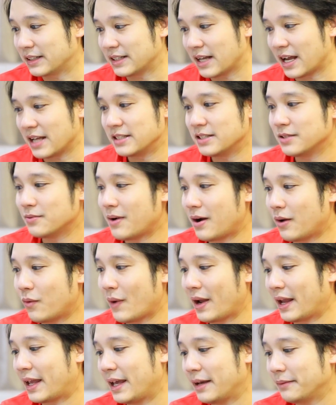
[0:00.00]
ใช้ชื่อว่า
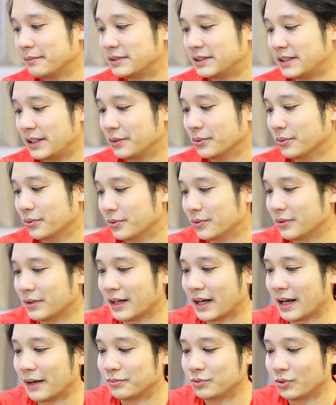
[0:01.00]
Vacuum Seal
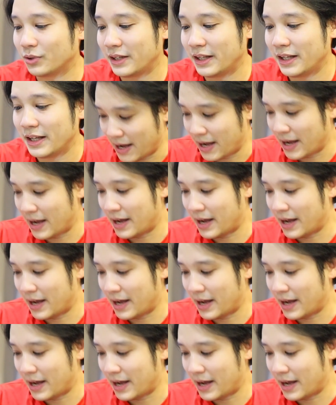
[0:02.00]
นะครับตัวนี้